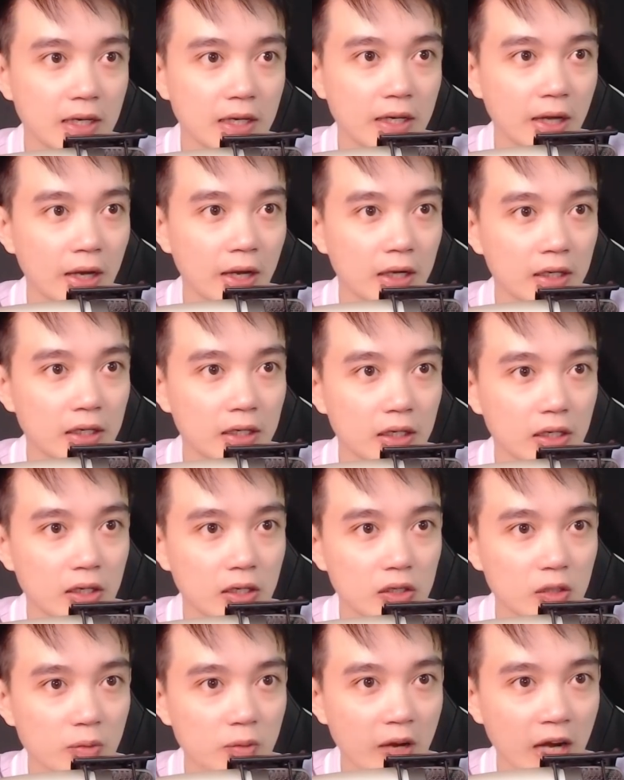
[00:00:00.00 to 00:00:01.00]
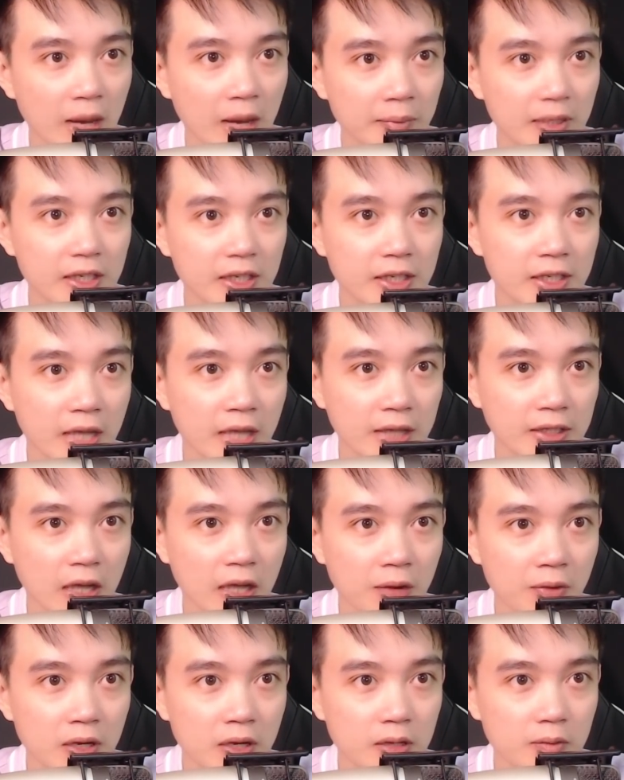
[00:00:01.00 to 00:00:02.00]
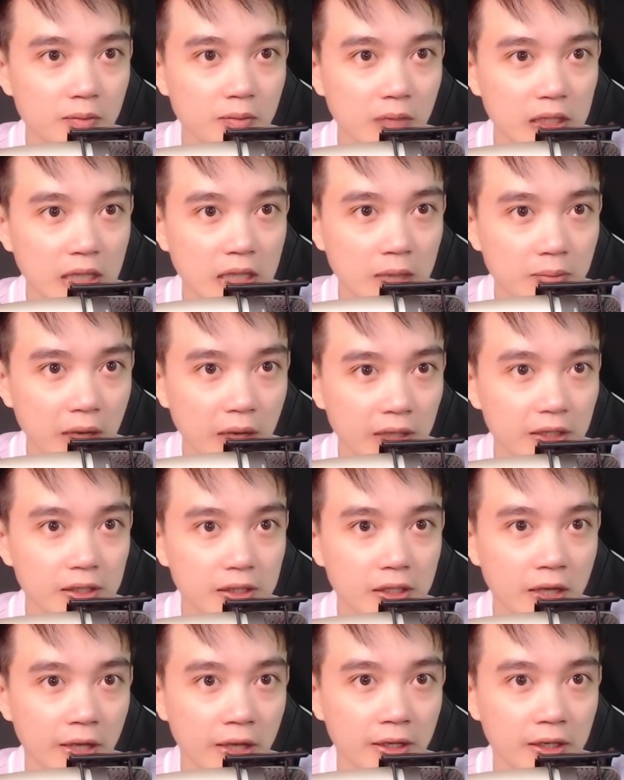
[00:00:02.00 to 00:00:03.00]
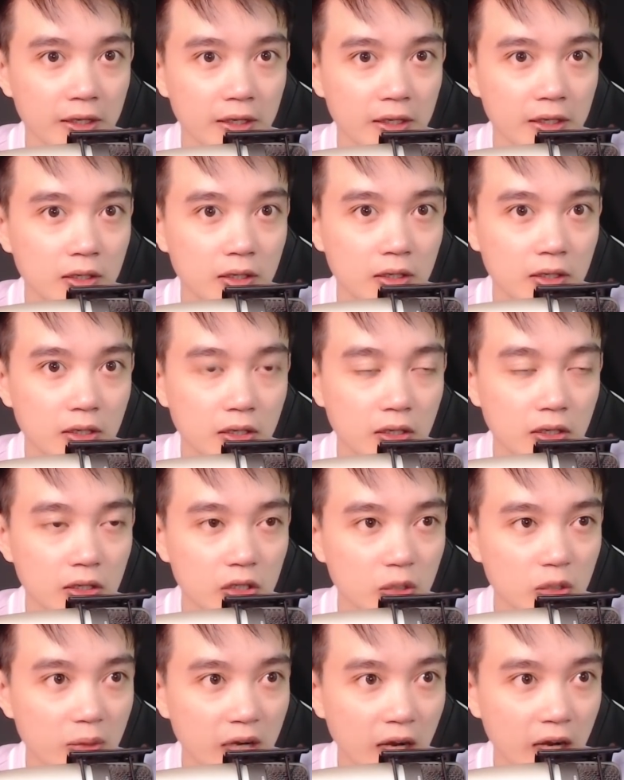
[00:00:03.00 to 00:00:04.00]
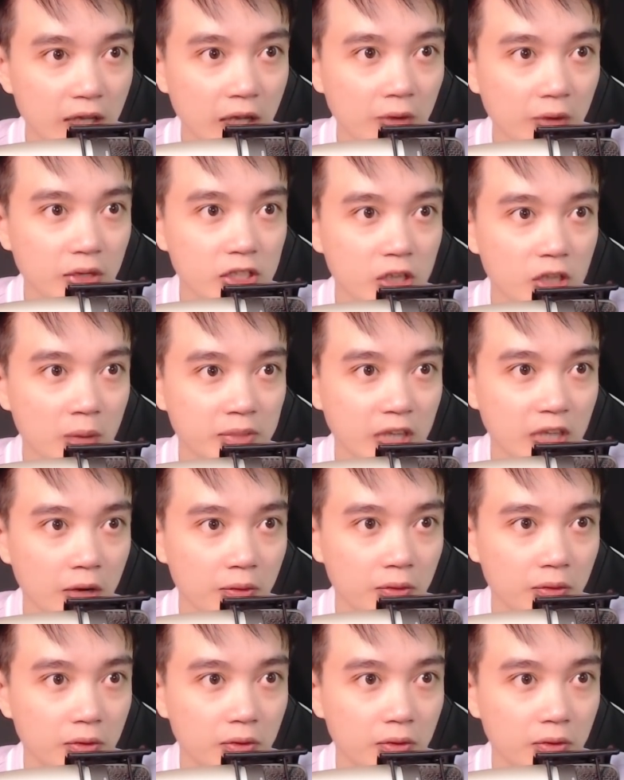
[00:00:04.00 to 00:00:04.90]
Nè, tụi bay làm cái gì nhà tao á mà tanh bành như thế này? Tụi bay đánh nhau với trộm sao?